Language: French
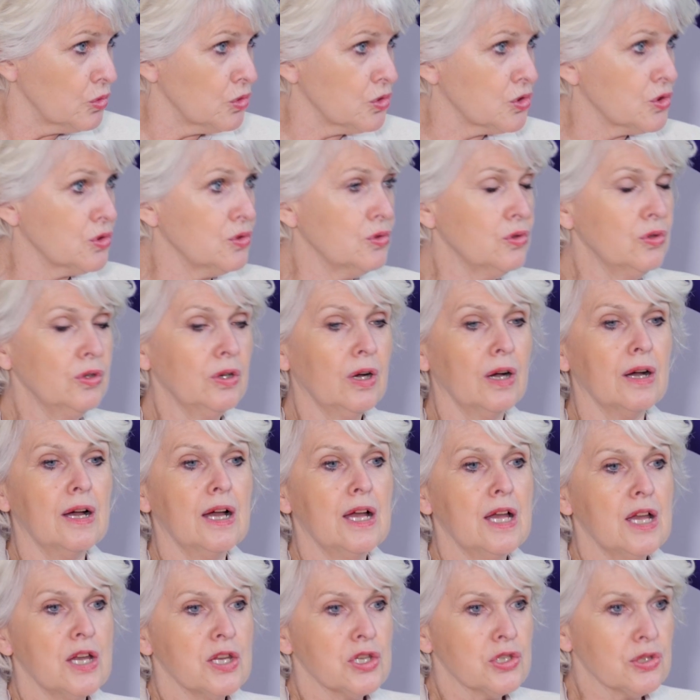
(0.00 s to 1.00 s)
mesures
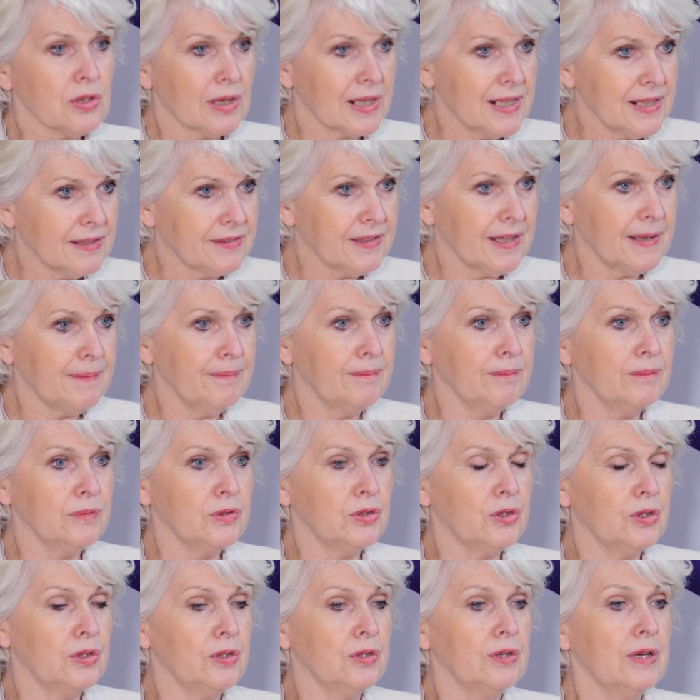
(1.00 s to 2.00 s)
sur les
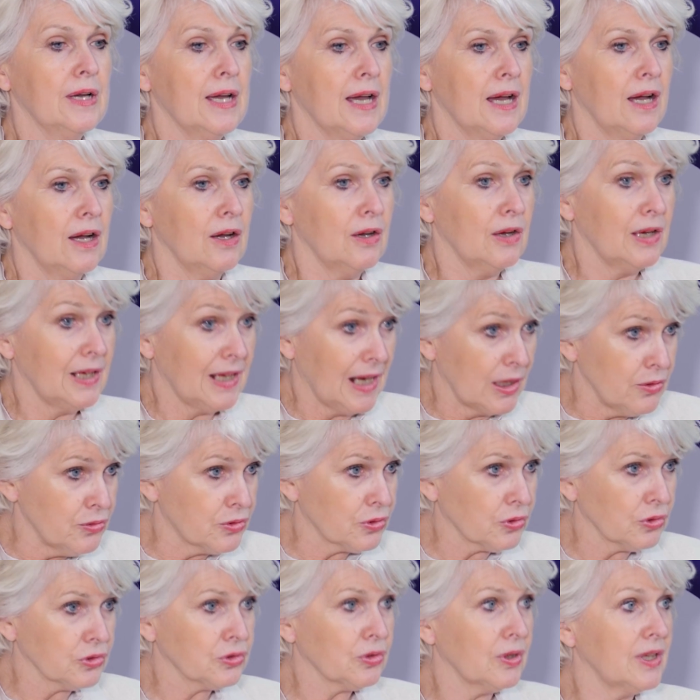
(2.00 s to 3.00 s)
thèmes de la
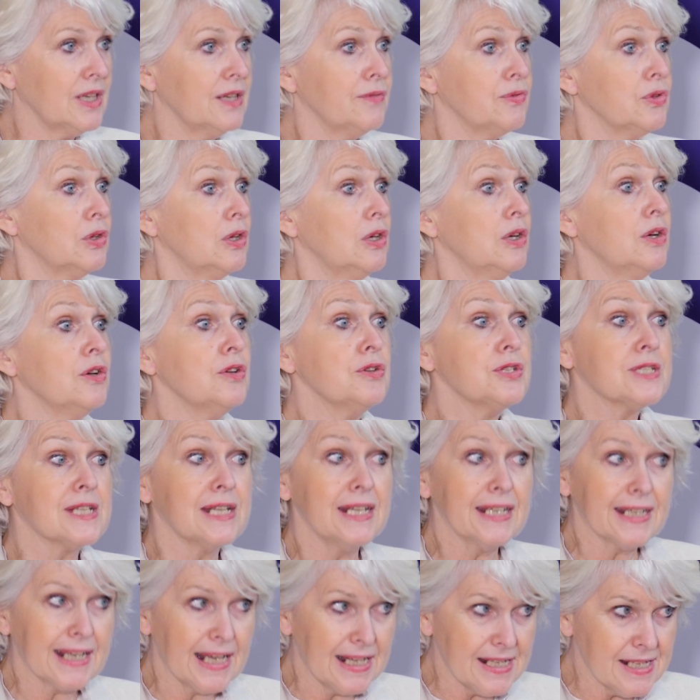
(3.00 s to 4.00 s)
lutte contre les violences,
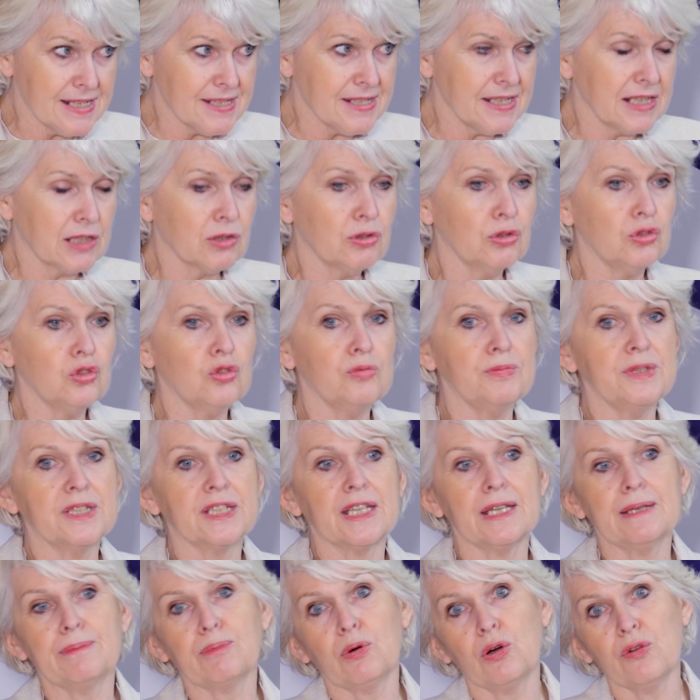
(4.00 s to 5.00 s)
l'égalité
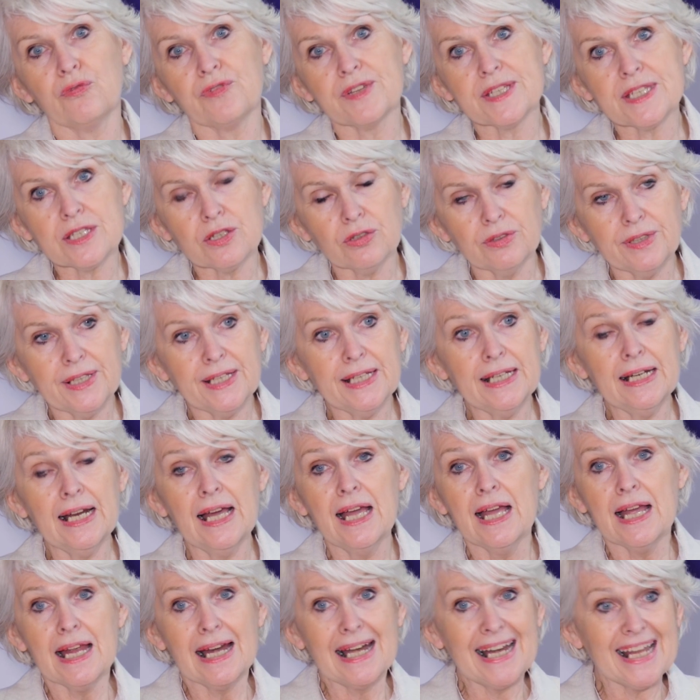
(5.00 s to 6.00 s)
économique et professionnelle,
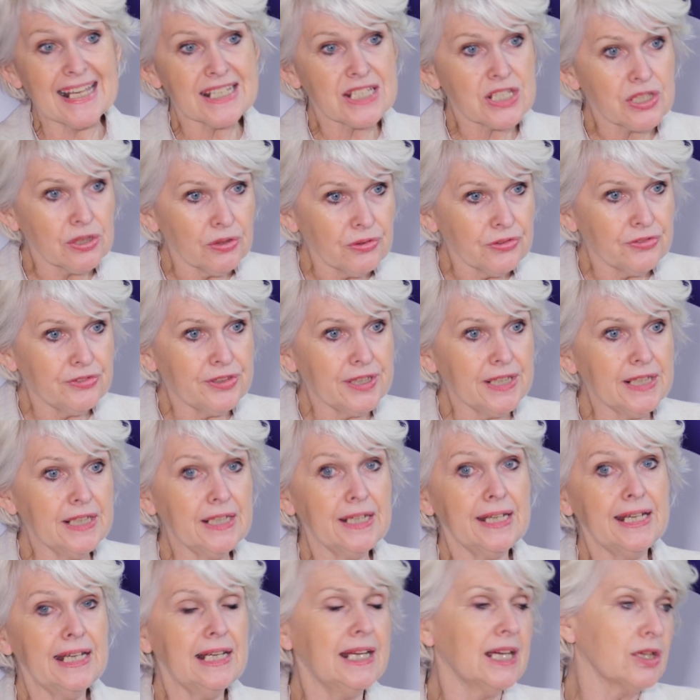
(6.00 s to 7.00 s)
la
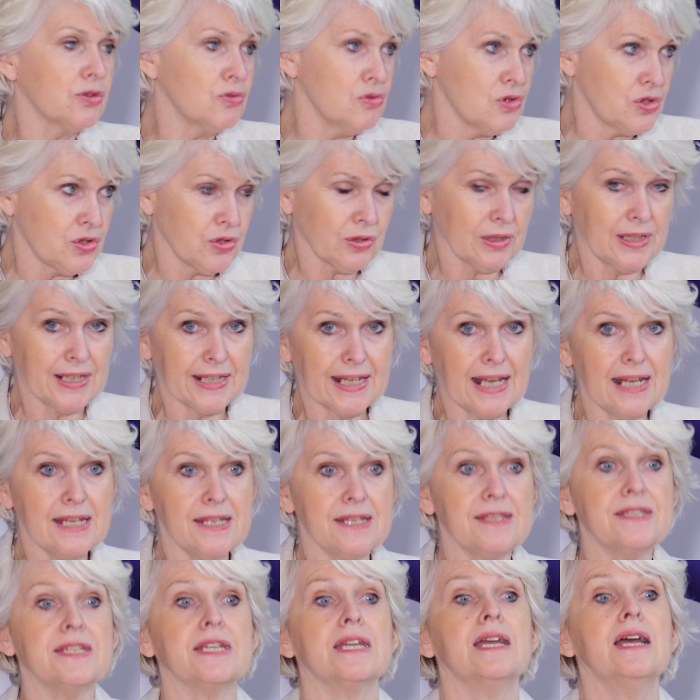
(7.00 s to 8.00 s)
santé et la culture de
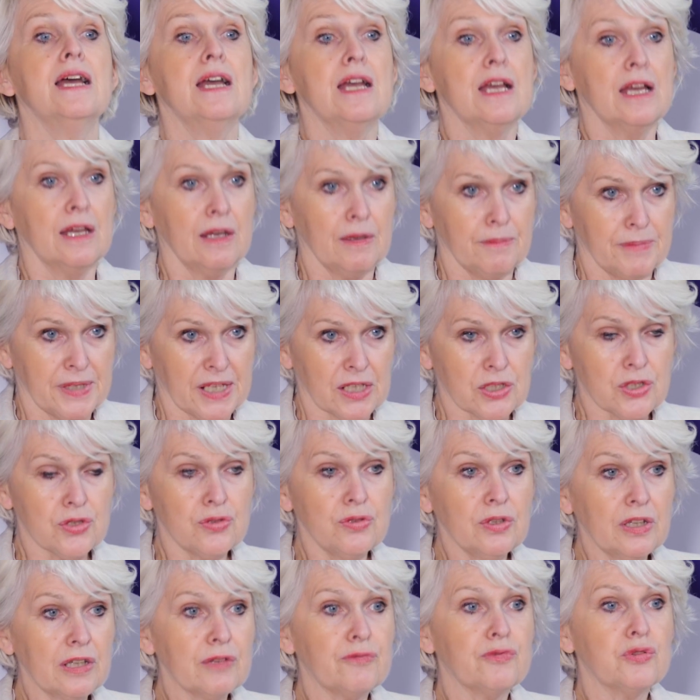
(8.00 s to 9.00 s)
l'égalité. Bien
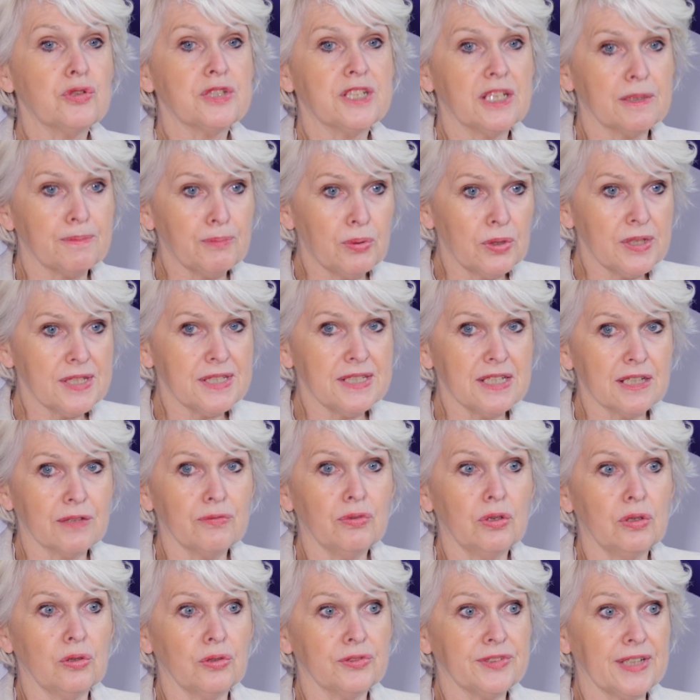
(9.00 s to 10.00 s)
sûr, il faut cette politique
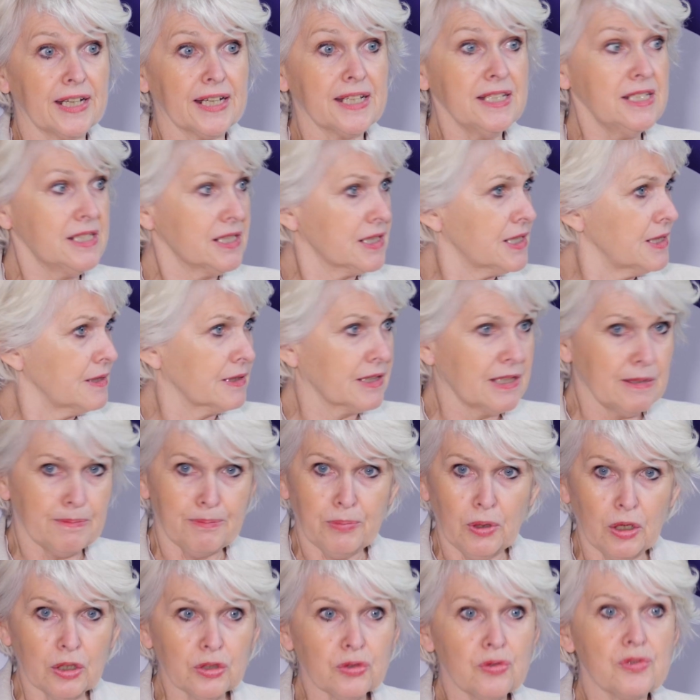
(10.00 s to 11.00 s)
volontariste qui,
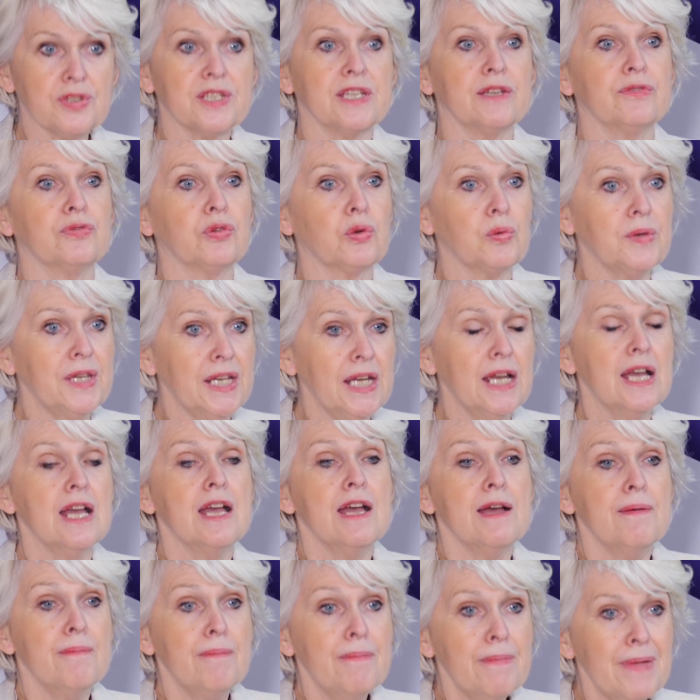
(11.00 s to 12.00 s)
porte ses fruits,
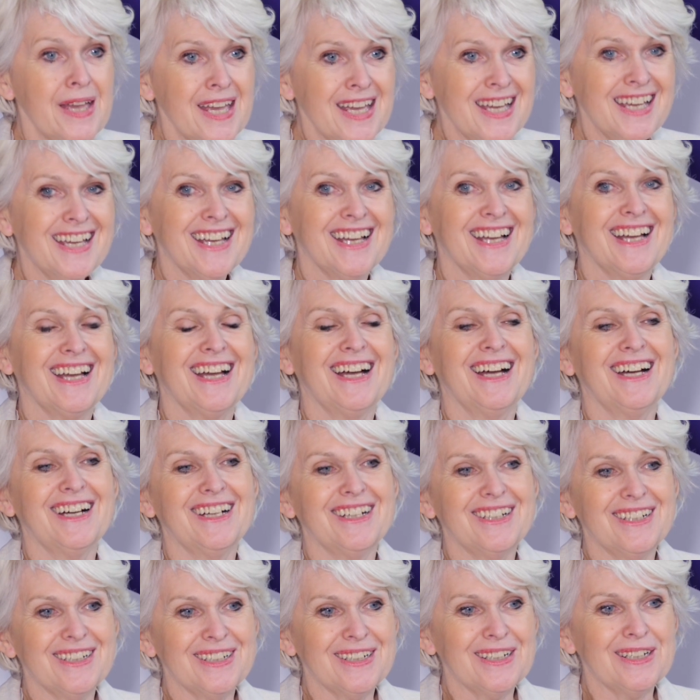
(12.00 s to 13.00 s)
mais
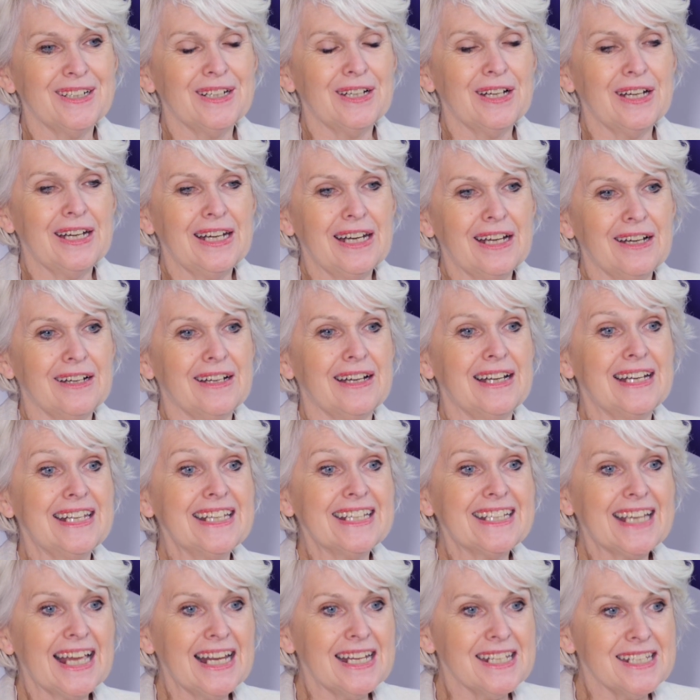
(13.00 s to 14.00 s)
euh,
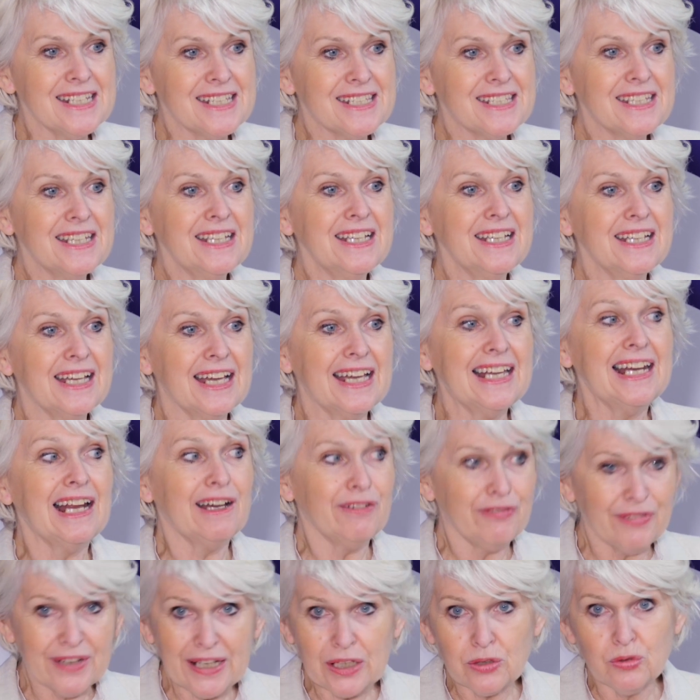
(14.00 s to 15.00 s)
l'égalité est
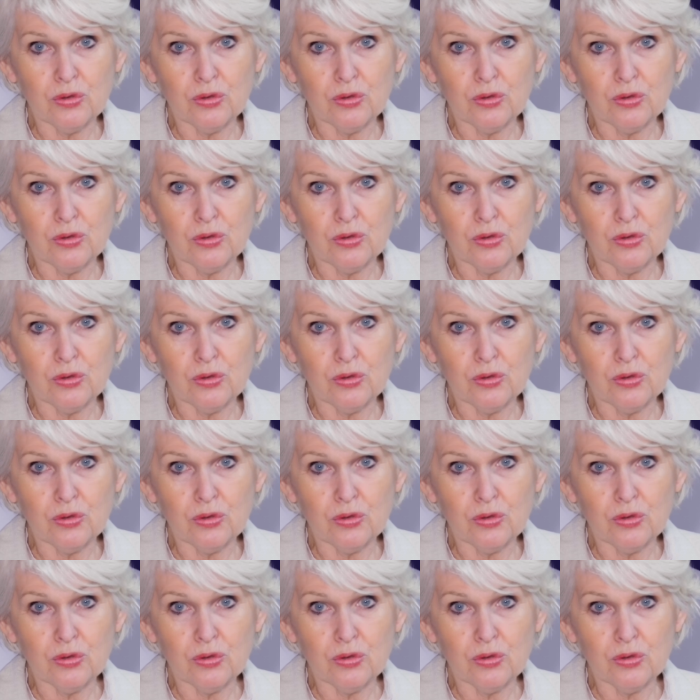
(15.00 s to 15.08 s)
l'affaire